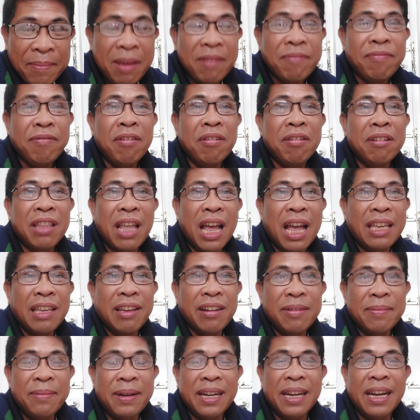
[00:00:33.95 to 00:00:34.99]
Before
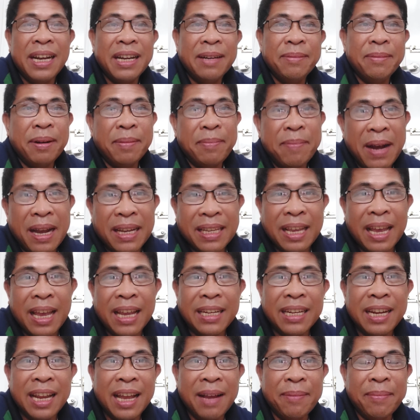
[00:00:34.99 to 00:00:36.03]
tayo mga
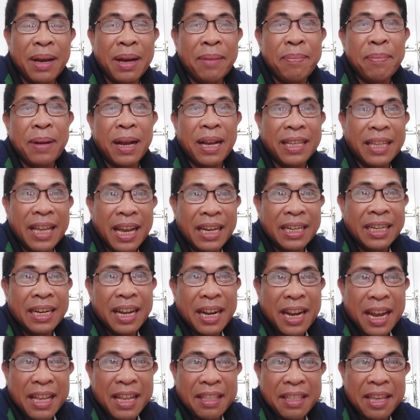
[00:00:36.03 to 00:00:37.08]
kababayan na
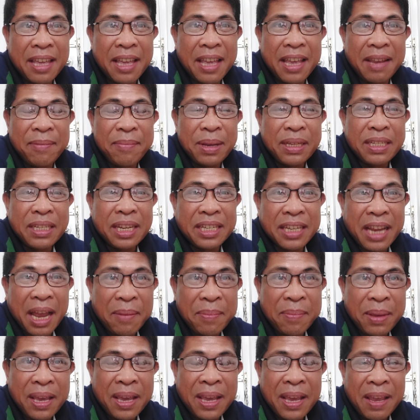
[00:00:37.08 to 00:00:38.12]
magpahayag ng ating
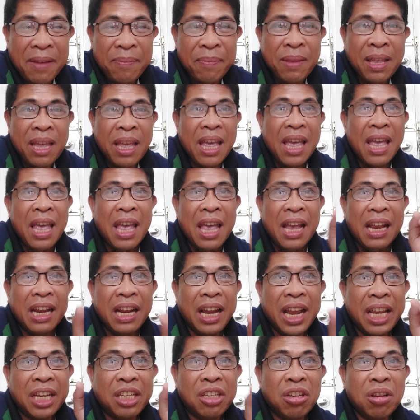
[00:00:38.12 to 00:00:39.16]
masasabi,
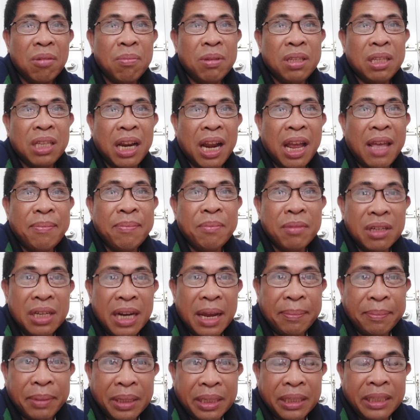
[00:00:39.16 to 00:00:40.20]
click subscribe
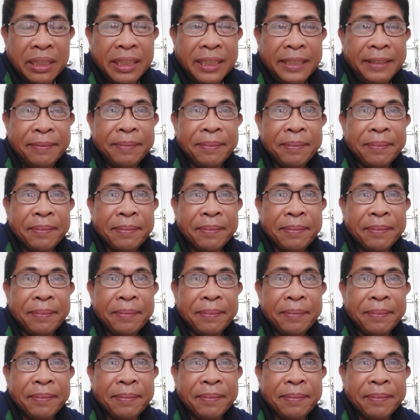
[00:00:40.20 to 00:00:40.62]
mo na po